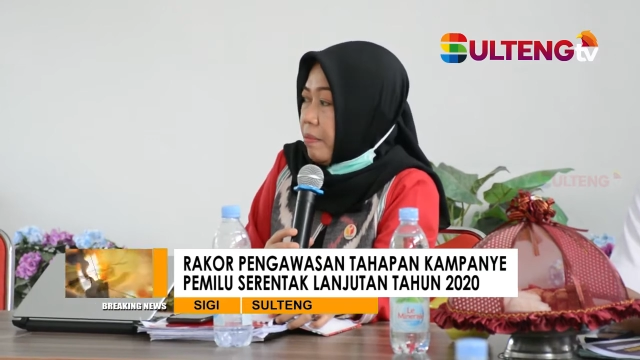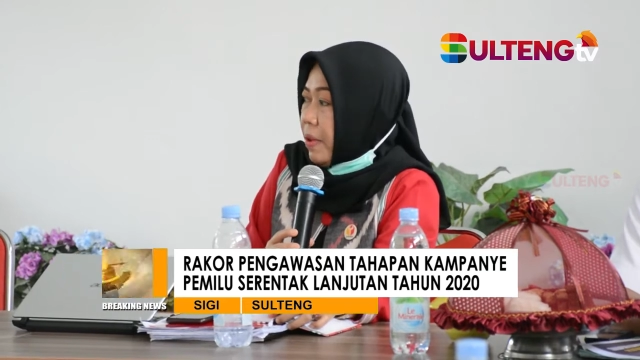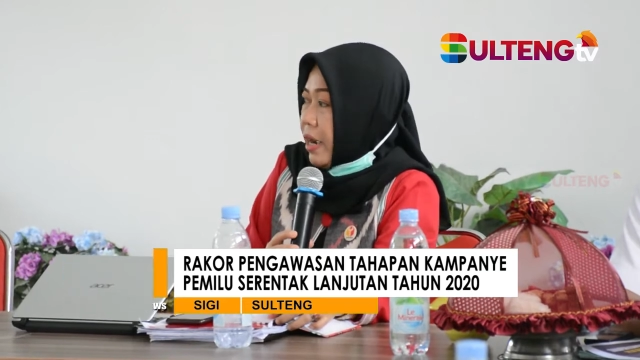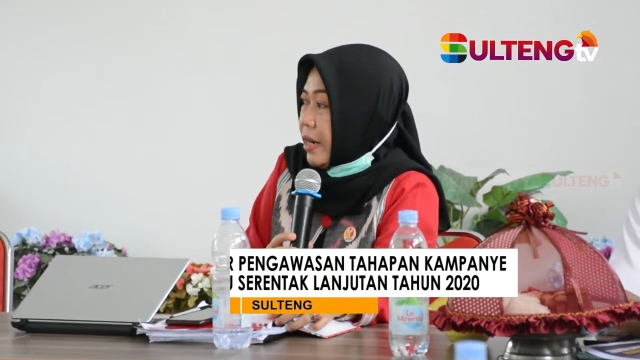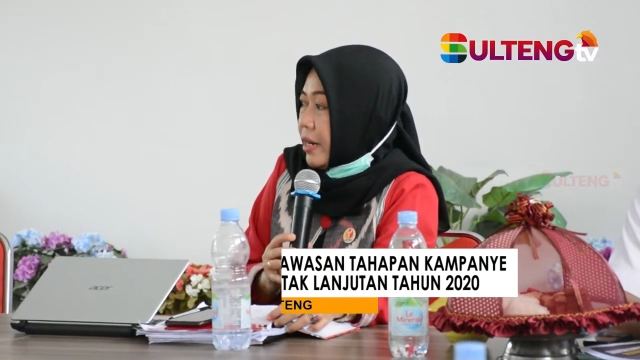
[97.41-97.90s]

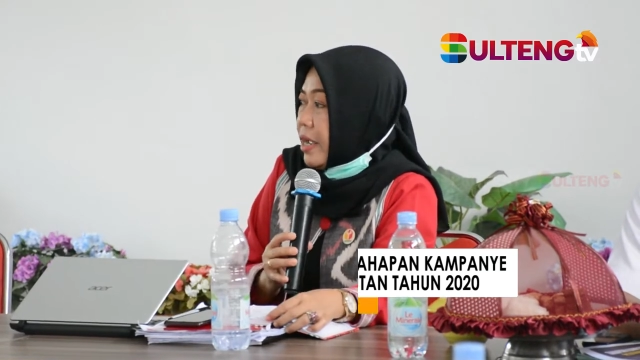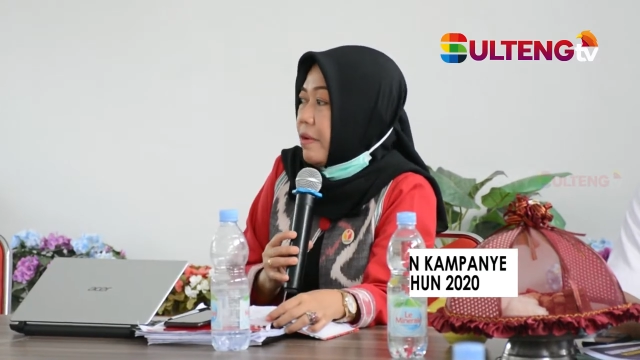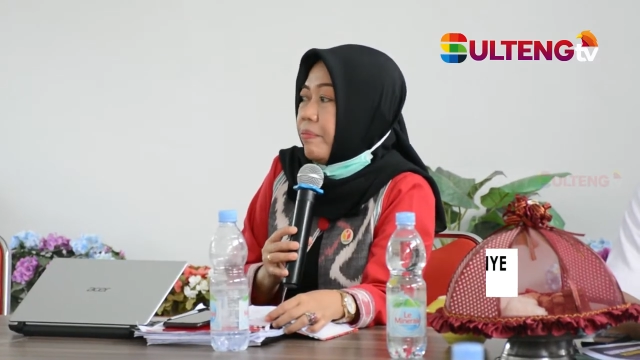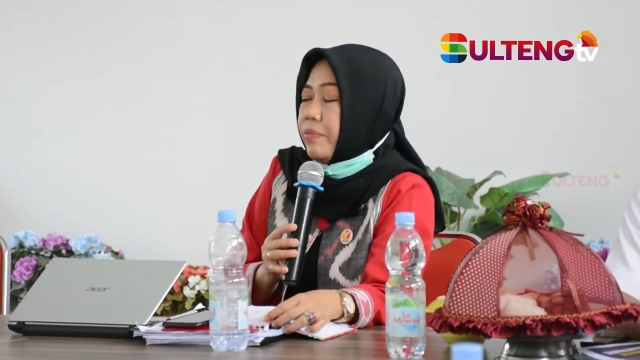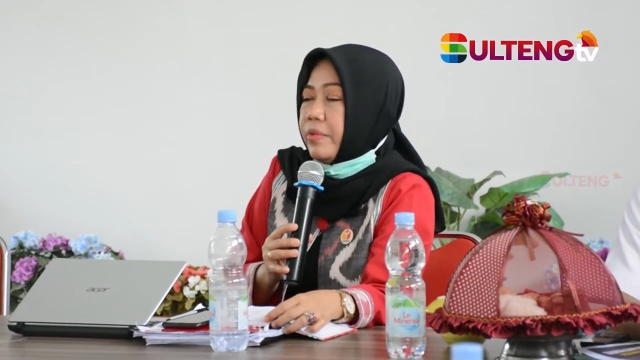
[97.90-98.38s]
Pak Arya,
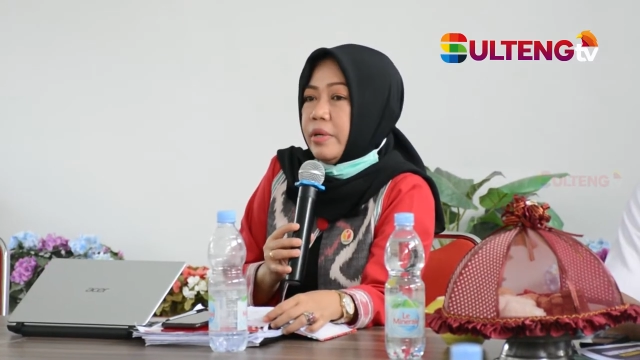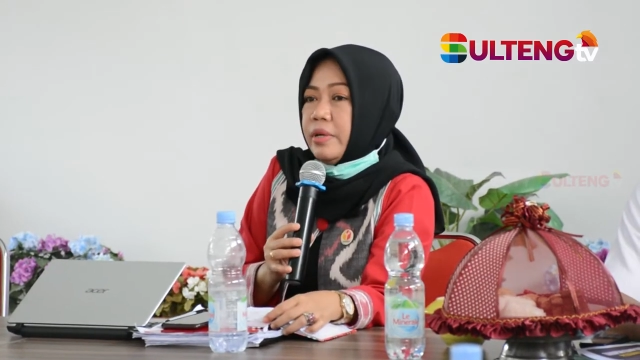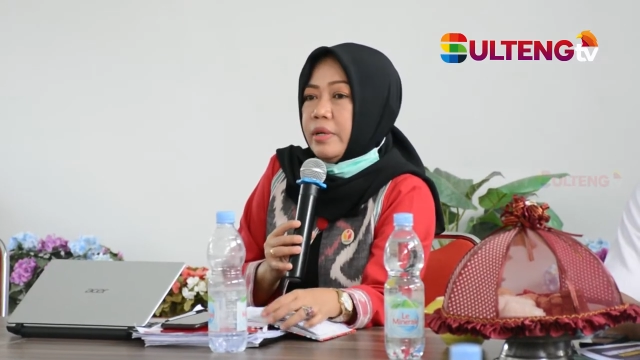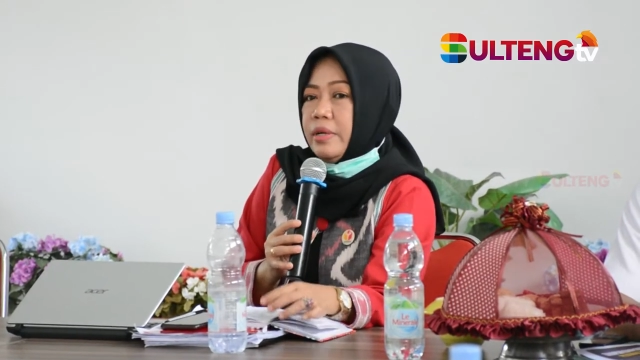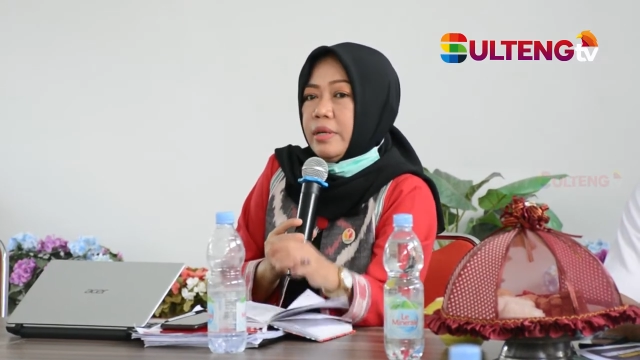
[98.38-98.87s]

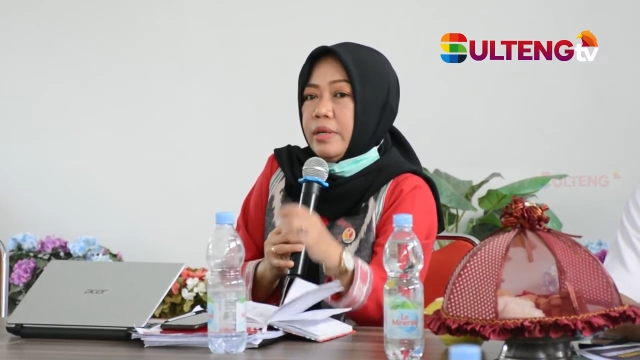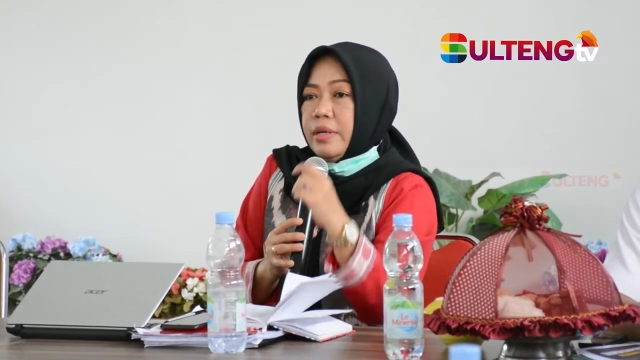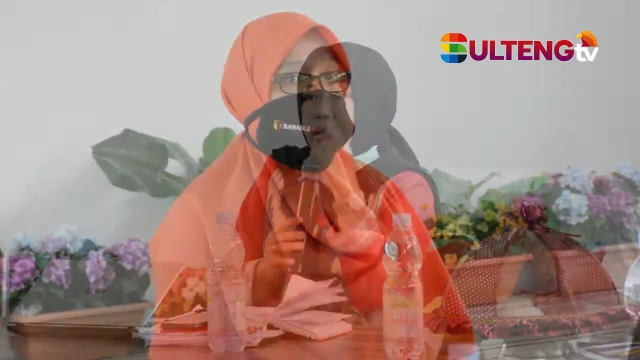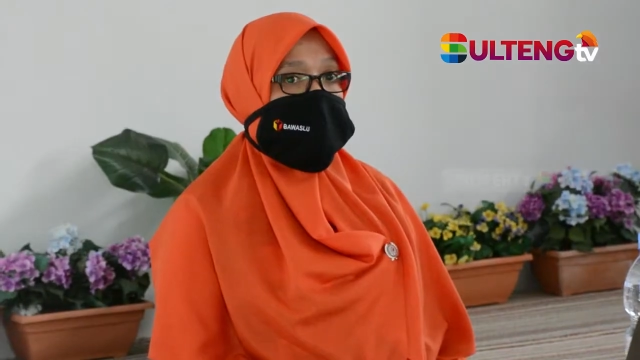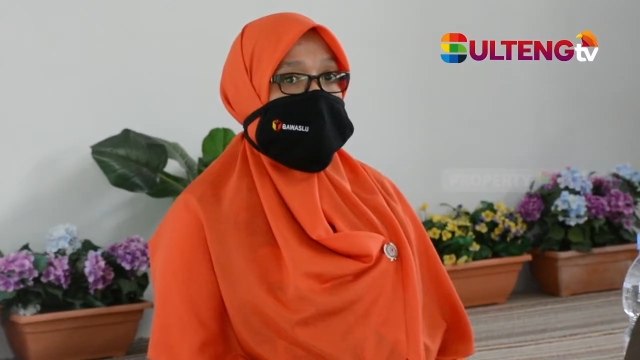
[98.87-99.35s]

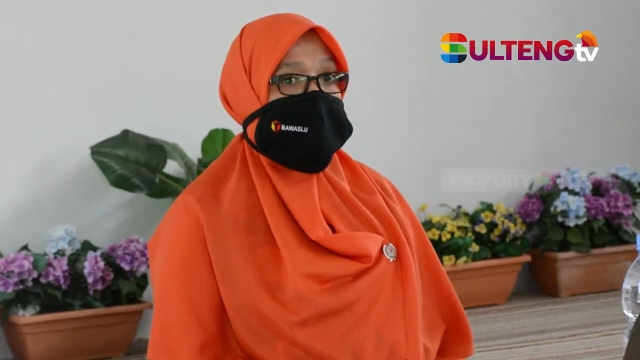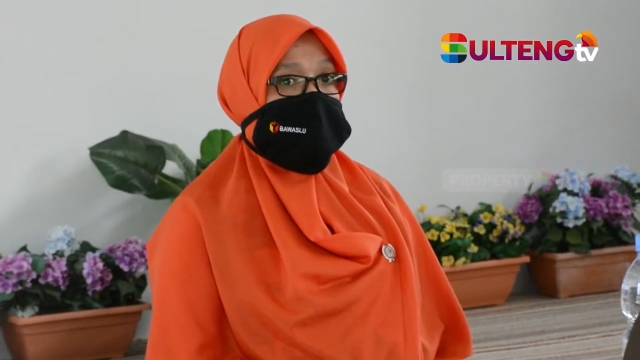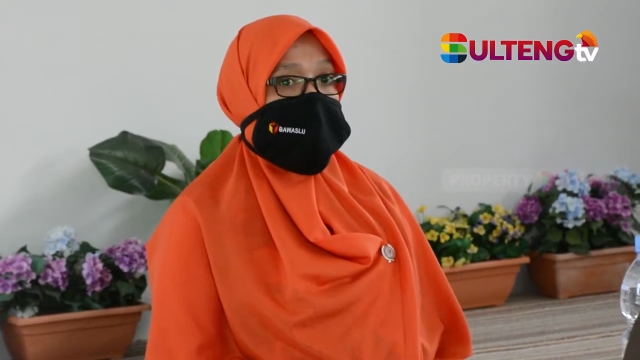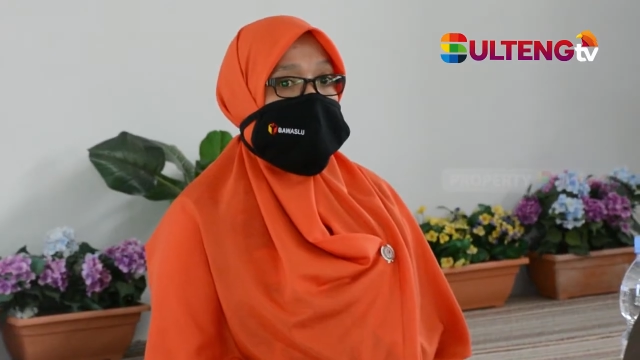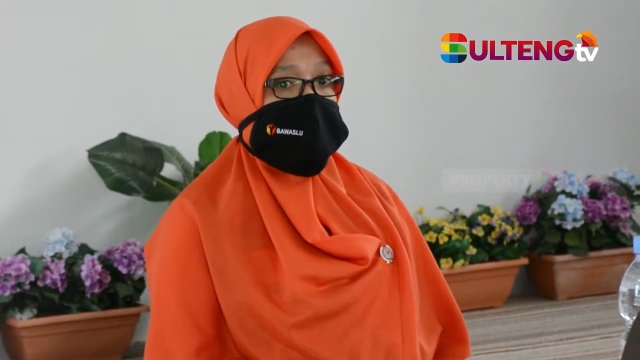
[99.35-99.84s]

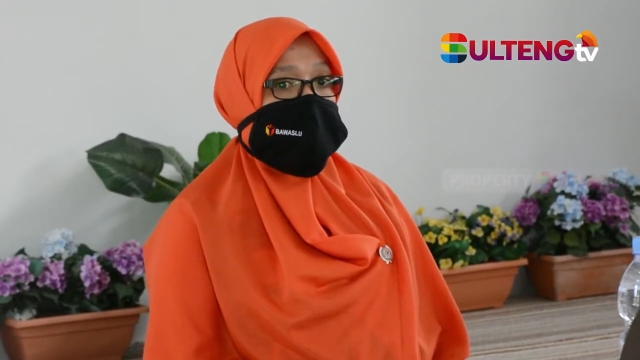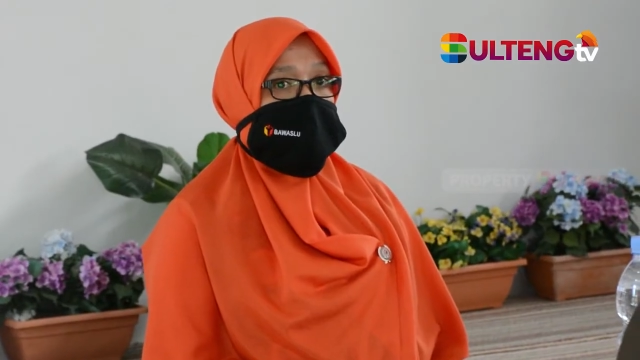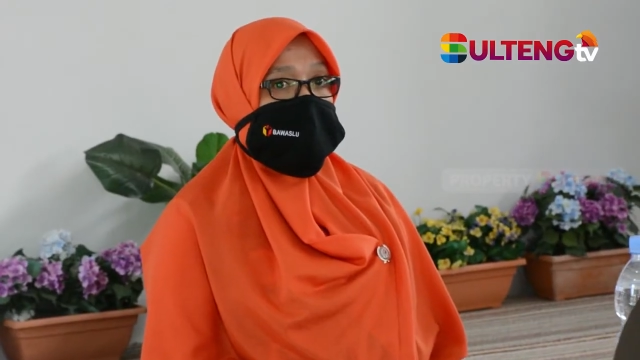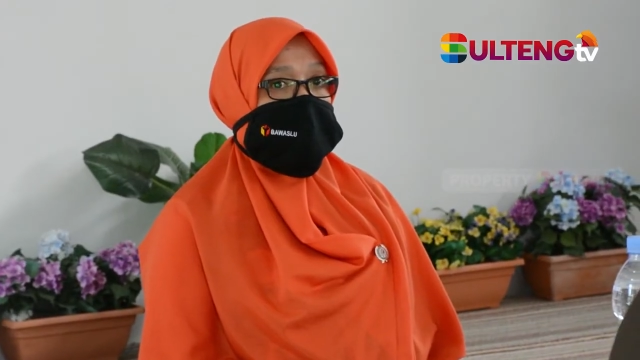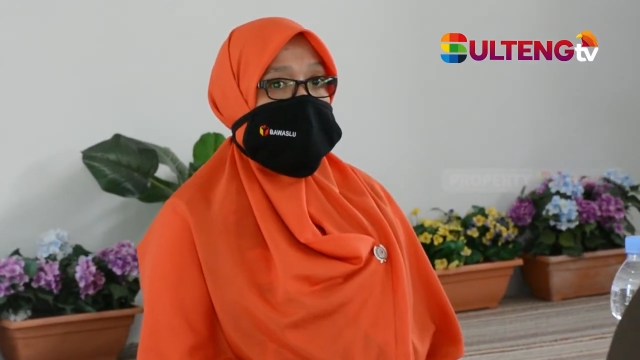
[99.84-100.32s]
sehingga kita
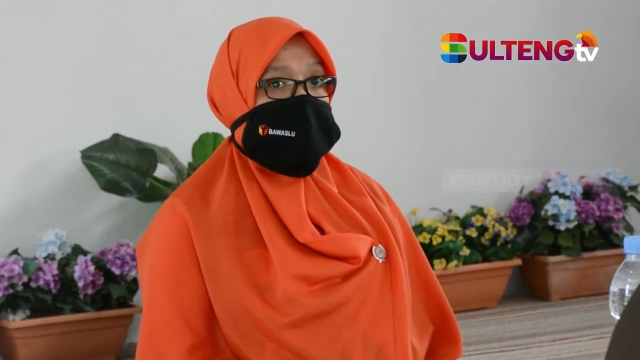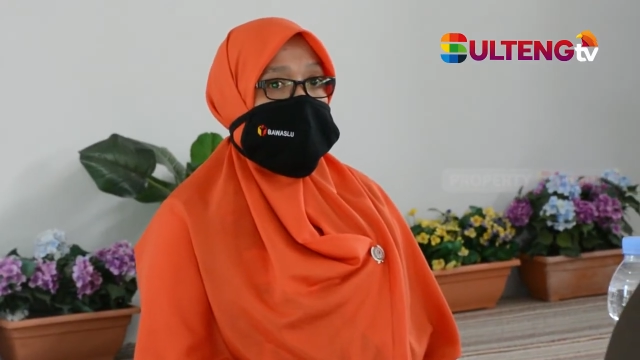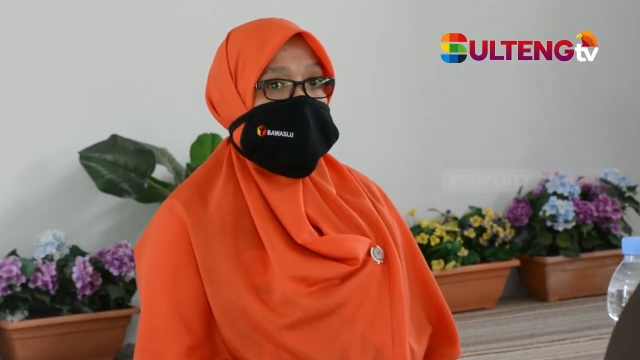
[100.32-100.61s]
lihat waktu